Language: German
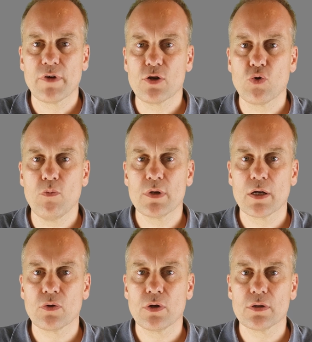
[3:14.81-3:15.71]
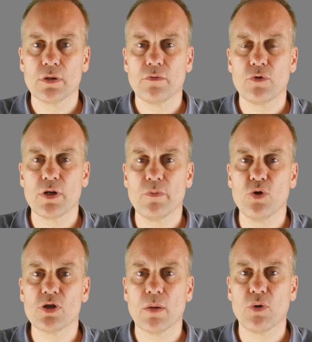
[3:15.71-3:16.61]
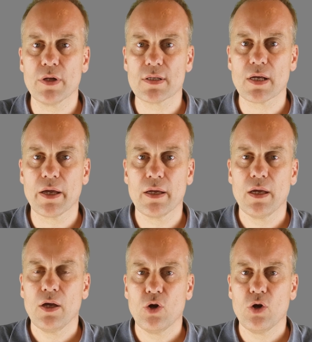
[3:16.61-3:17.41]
Phantomtatorte wurde die Münchner Polizei